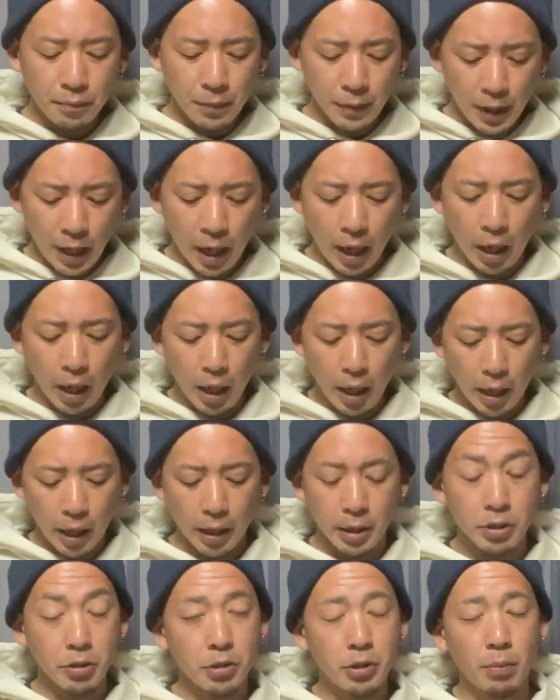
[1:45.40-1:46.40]
で、
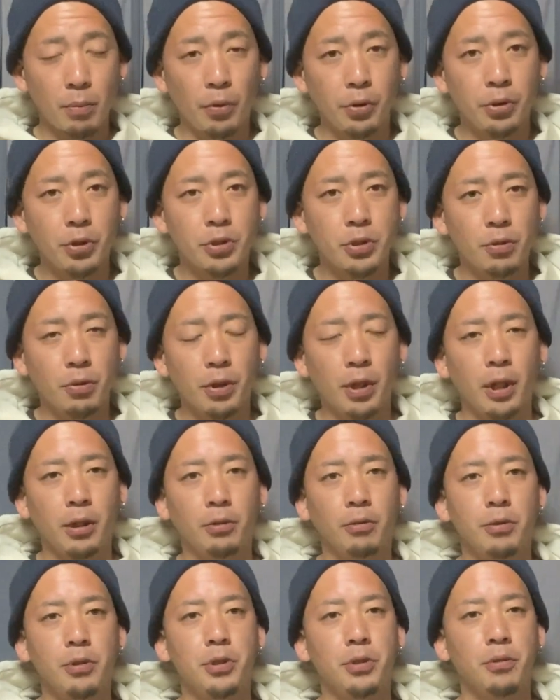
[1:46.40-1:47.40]
えー、そしてもう一つ大きな
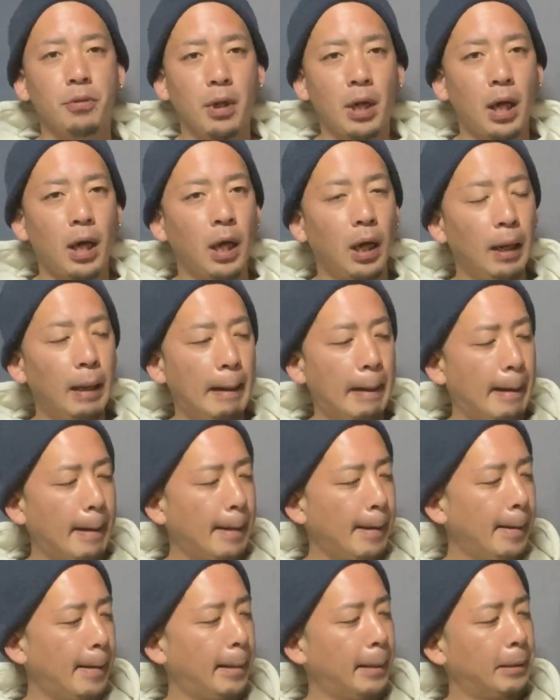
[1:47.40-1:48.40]
特徴が、
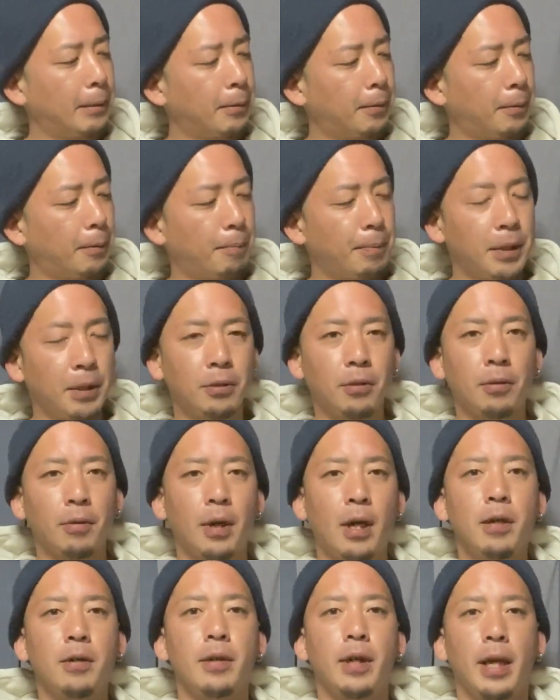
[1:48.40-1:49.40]
えーと、ピント
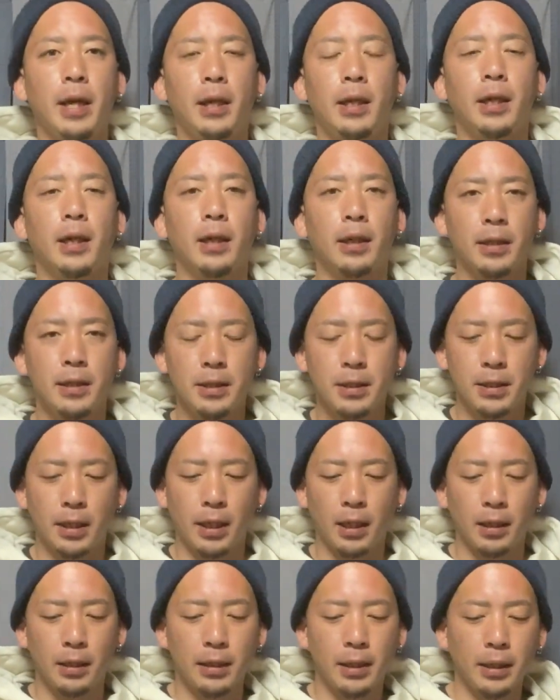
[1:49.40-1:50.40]
の合うエリアがです
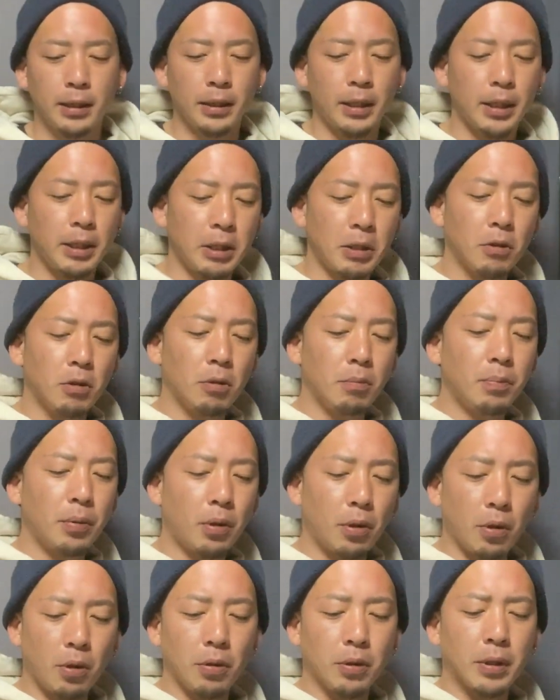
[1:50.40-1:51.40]
ねだいたい
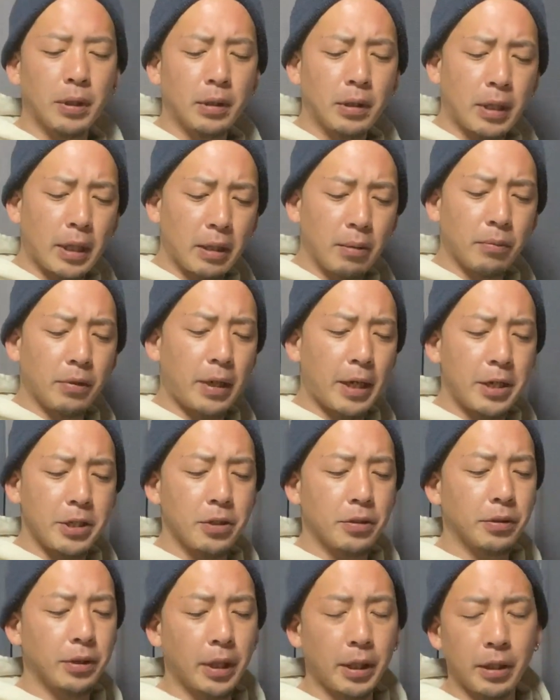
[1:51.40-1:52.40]
GoPro 何もない
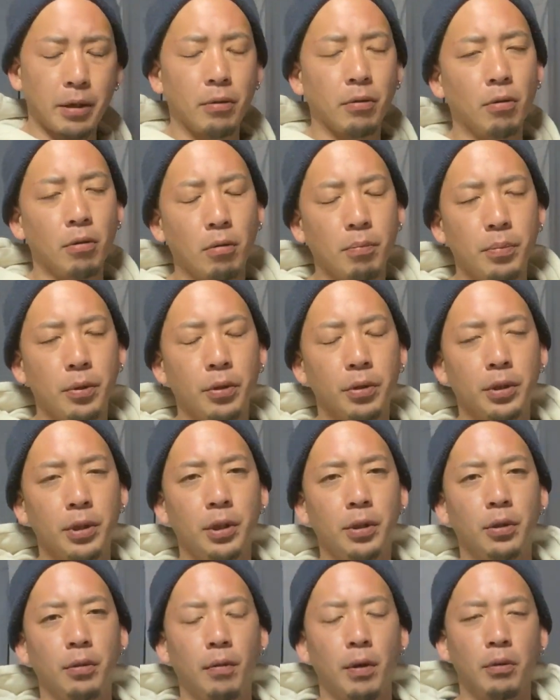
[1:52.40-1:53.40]
状態での GoPro って
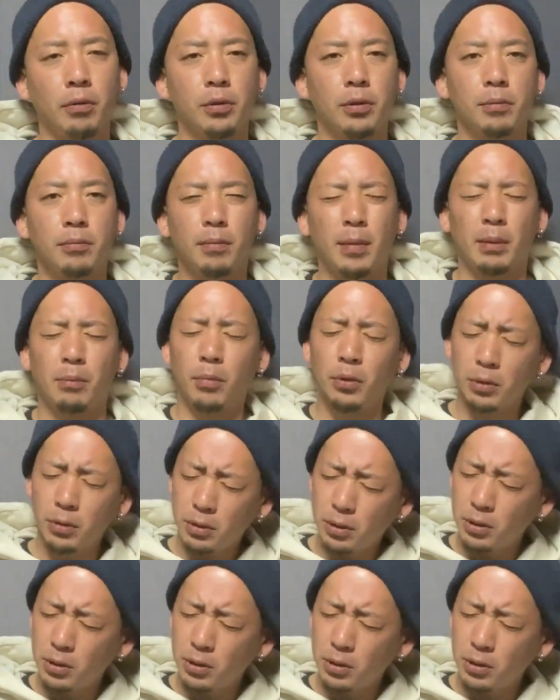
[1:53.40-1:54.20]
いうのは、まあ、も